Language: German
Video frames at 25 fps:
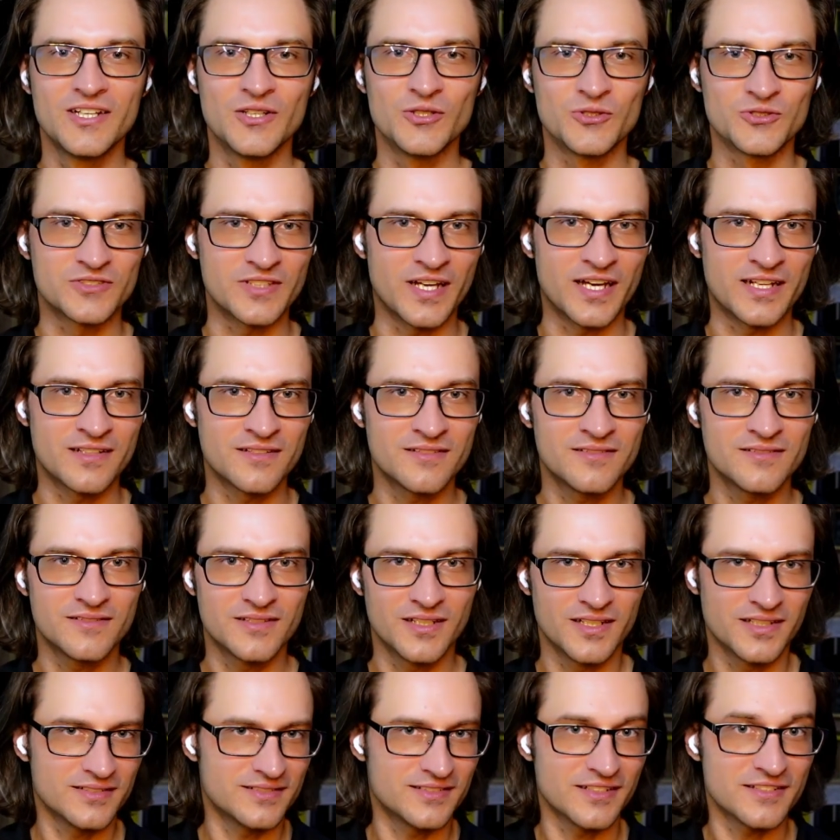Und dann
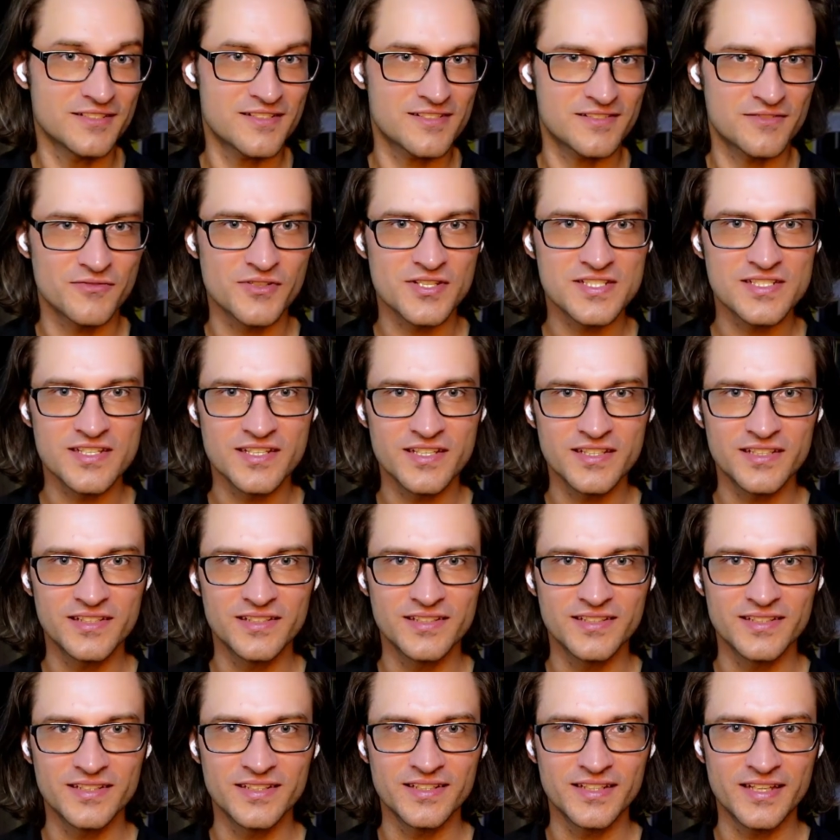äh, das quasi
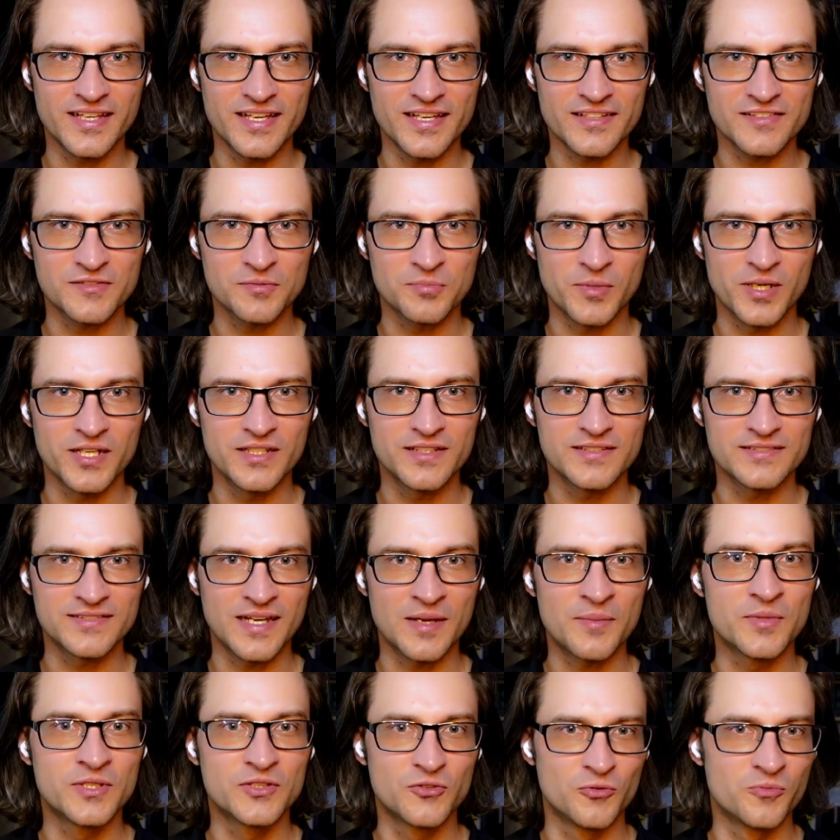äh, erstmal
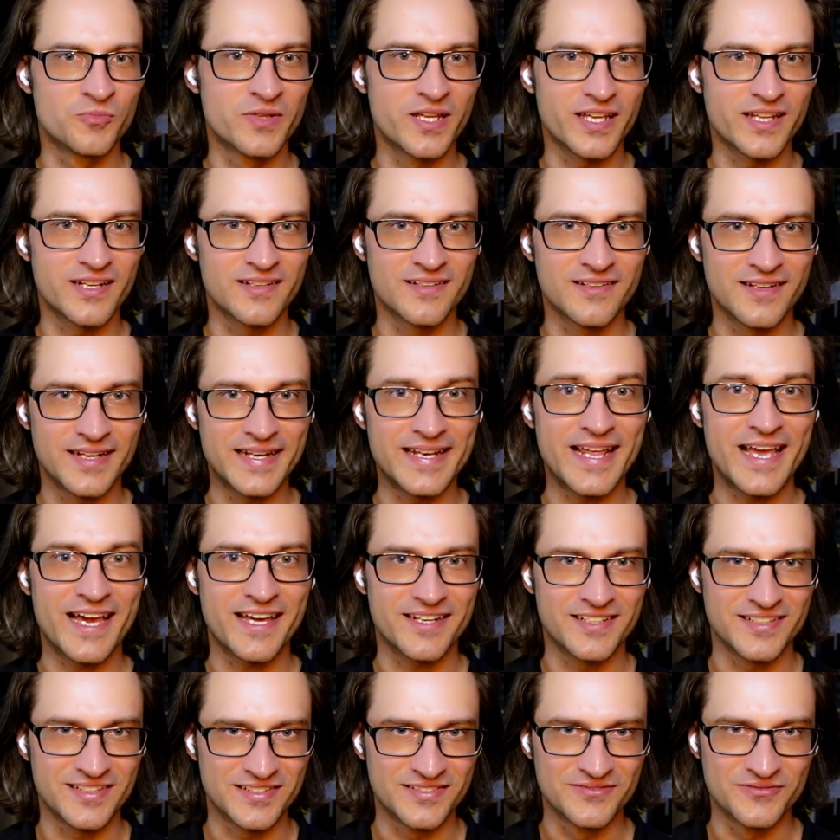damit umgehen
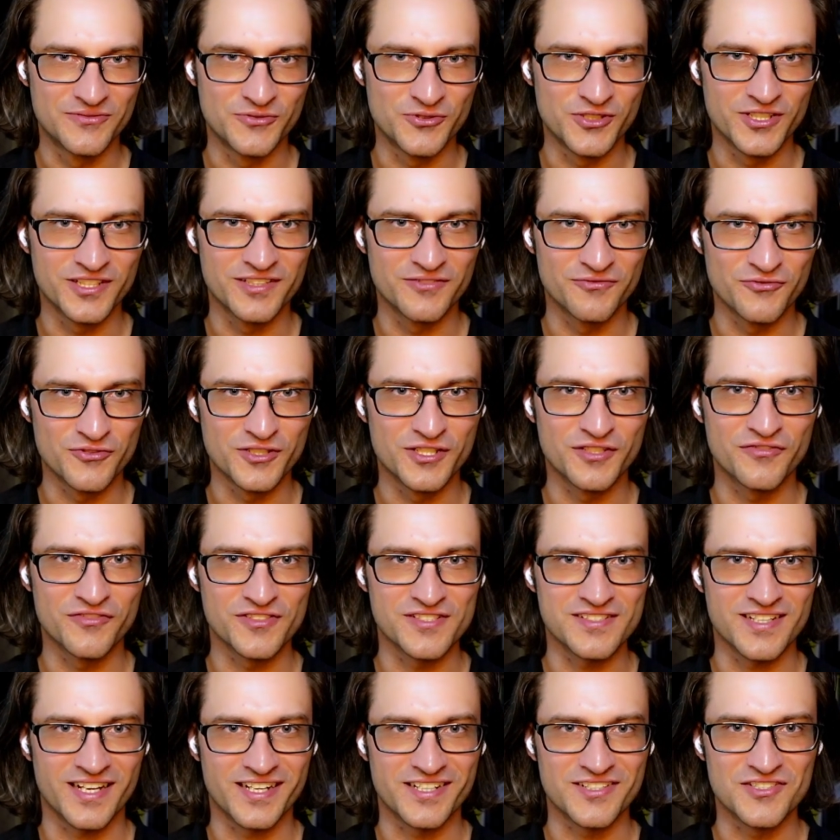lernen, würde ich, würd ich
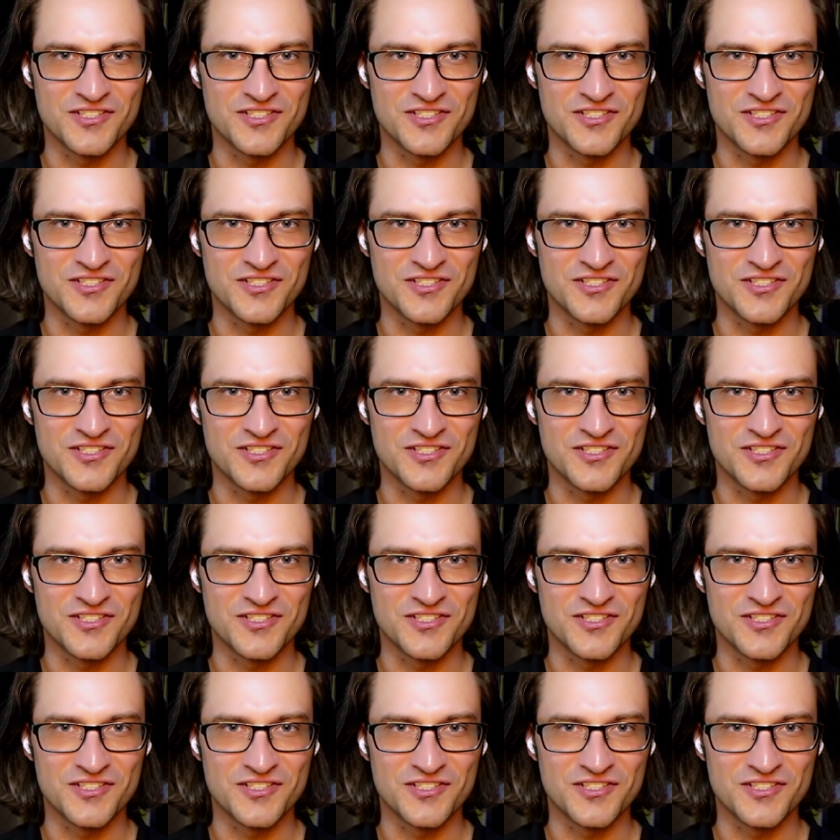was sagen.